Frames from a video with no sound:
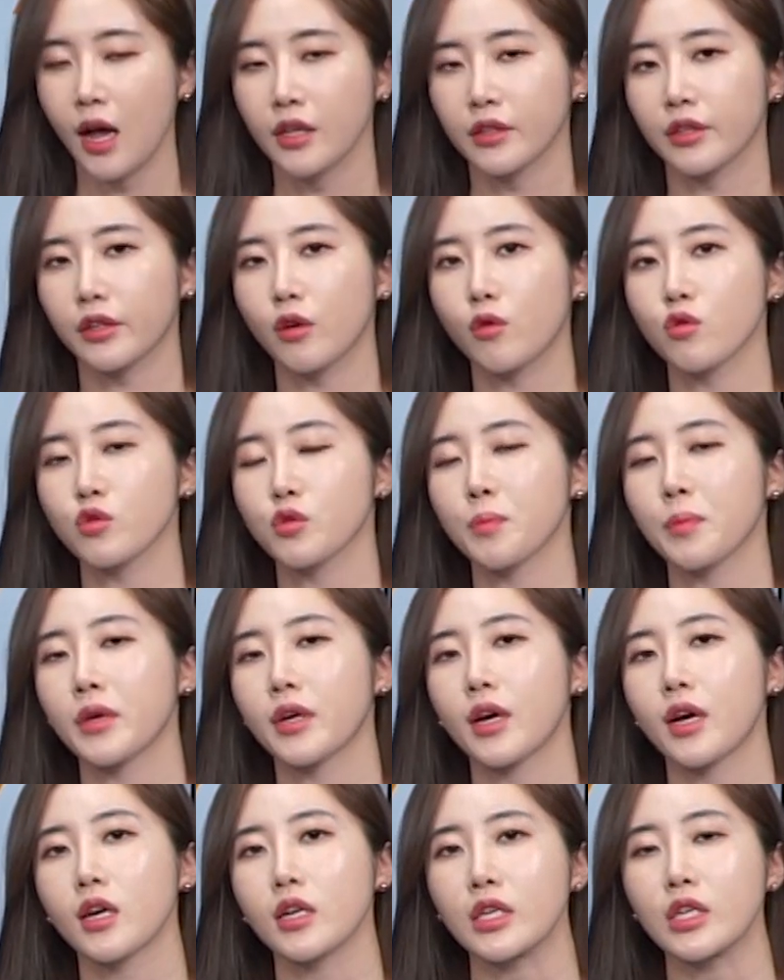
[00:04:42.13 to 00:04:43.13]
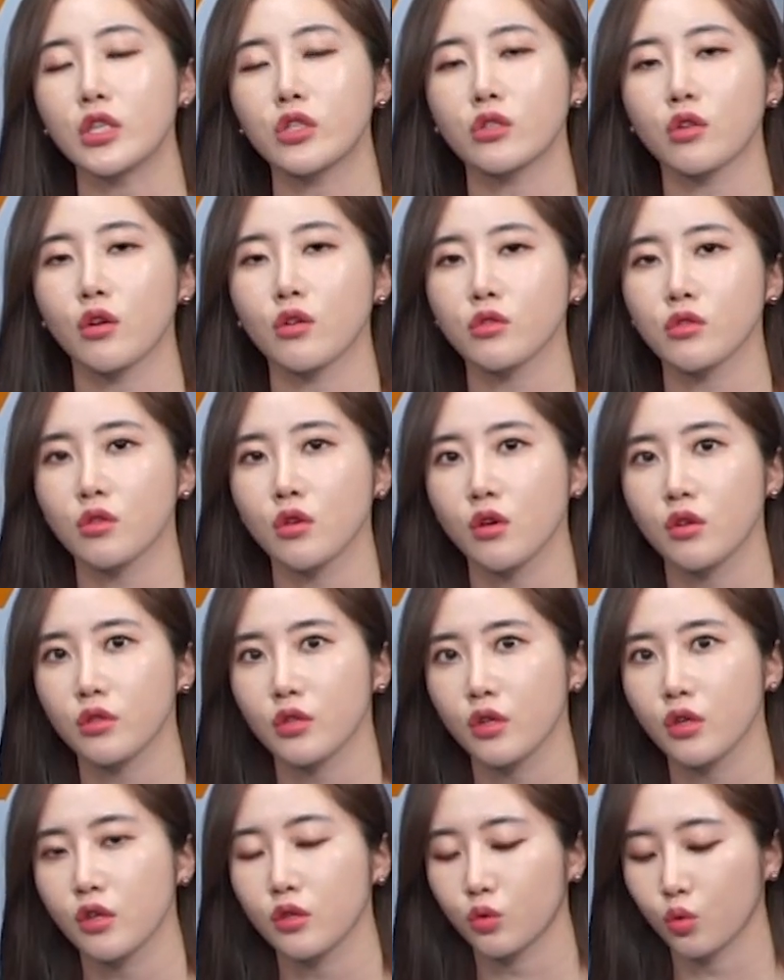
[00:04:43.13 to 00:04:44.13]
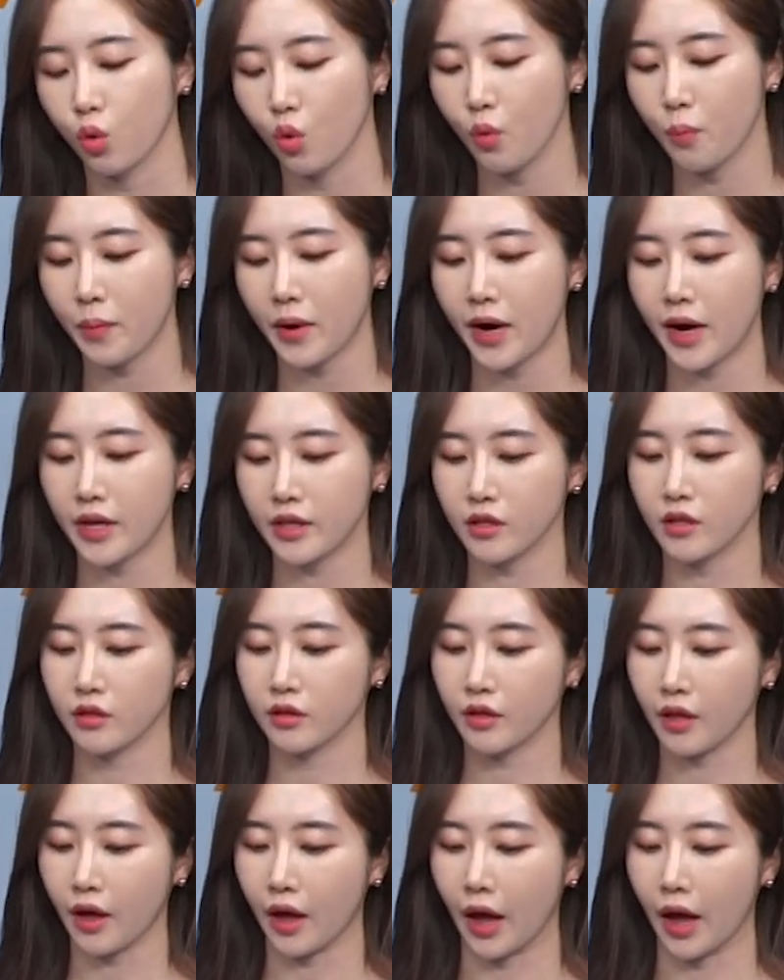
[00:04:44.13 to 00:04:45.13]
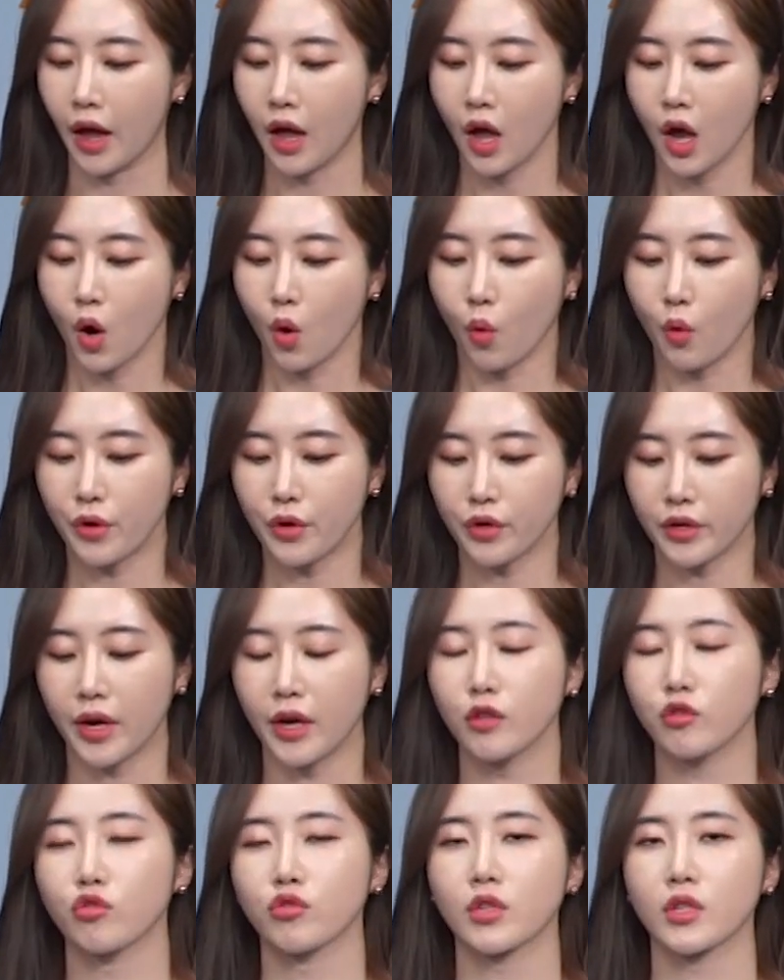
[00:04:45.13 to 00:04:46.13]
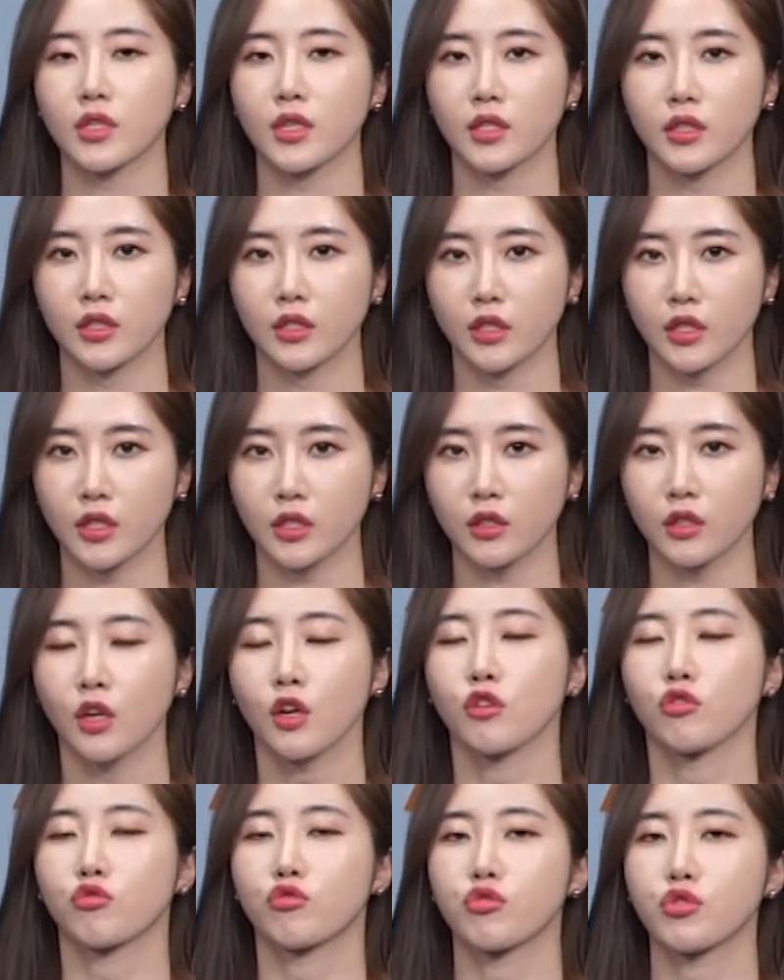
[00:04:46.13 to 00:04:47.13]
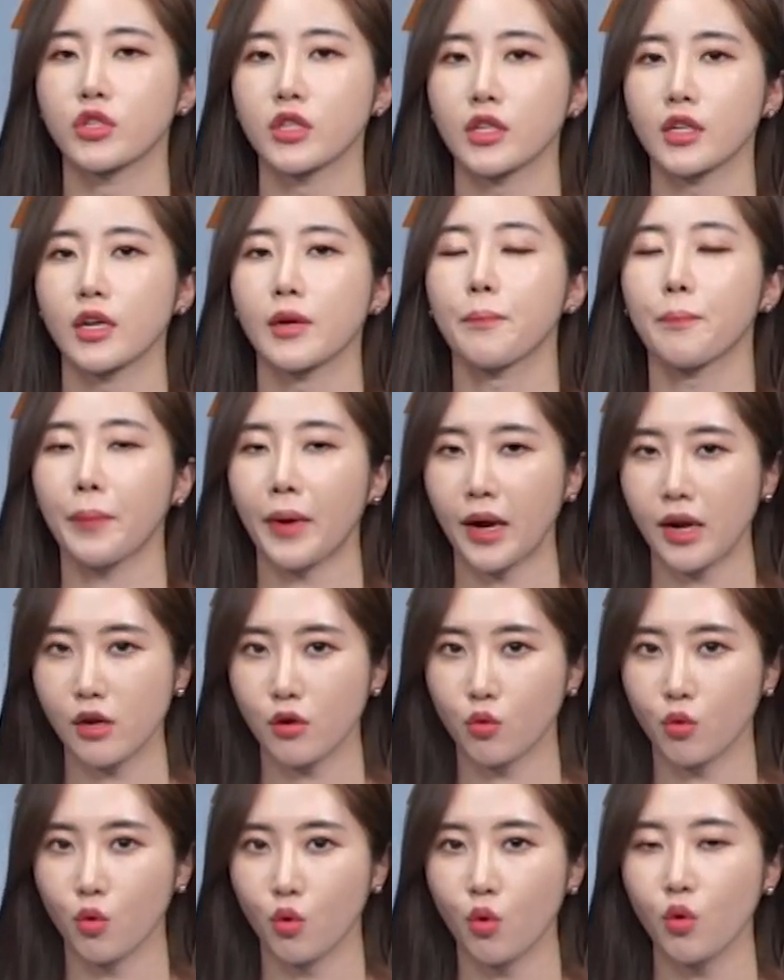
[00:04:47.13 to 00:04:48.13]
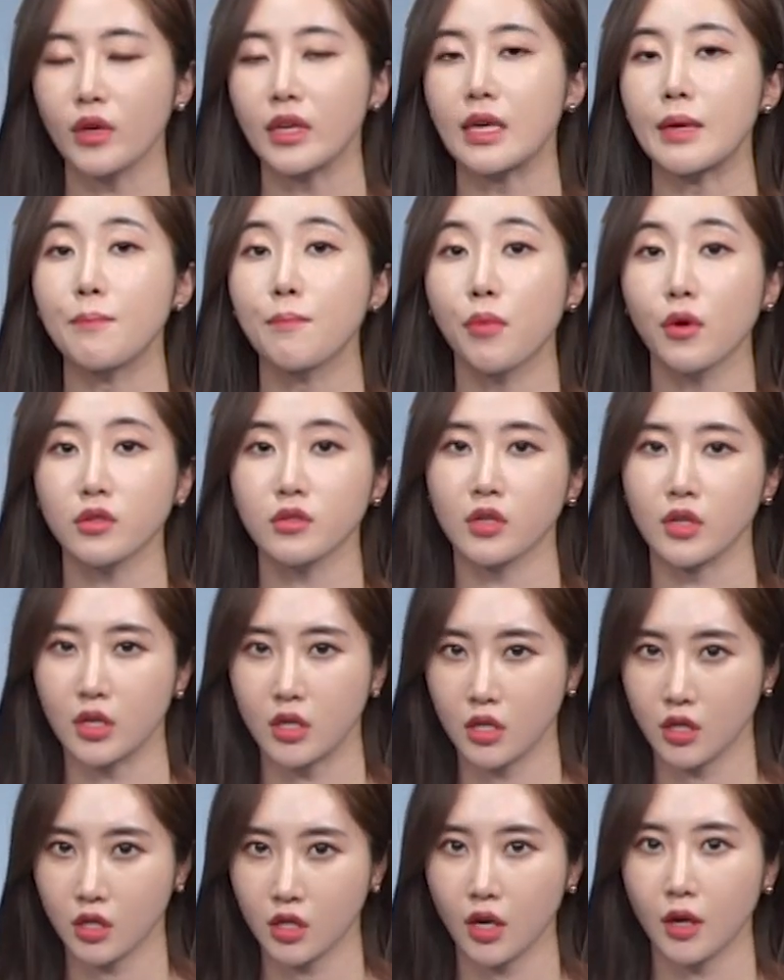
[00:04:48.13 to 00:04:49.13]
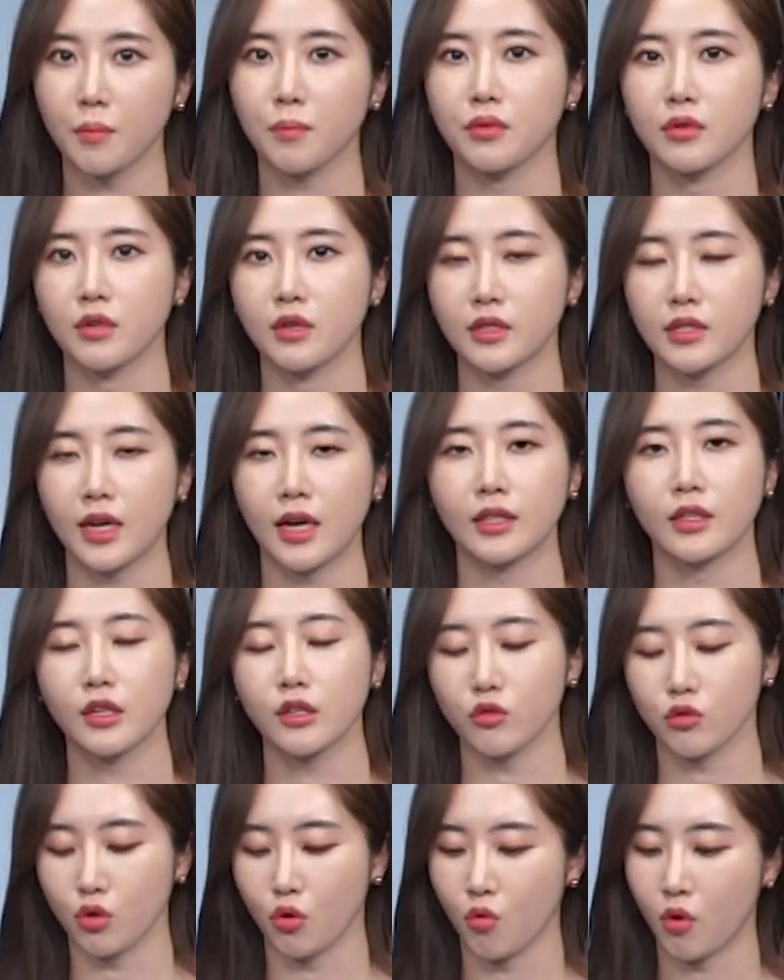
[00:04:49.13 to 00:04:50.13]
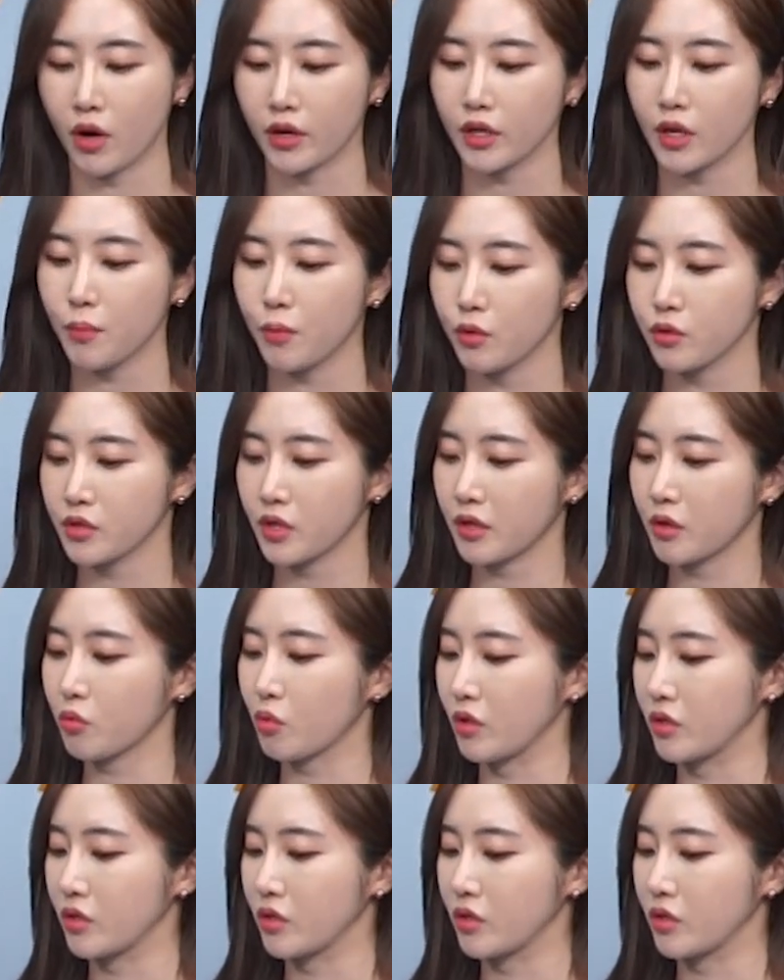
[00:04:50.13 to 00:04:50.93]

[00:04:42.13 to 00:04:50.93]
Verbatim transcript: 특히 코스피가 2천선을 돌파했는데 오히려 개인 투자자들은 주식을 팔고 인버스 ETF를 사는 정황이 포착이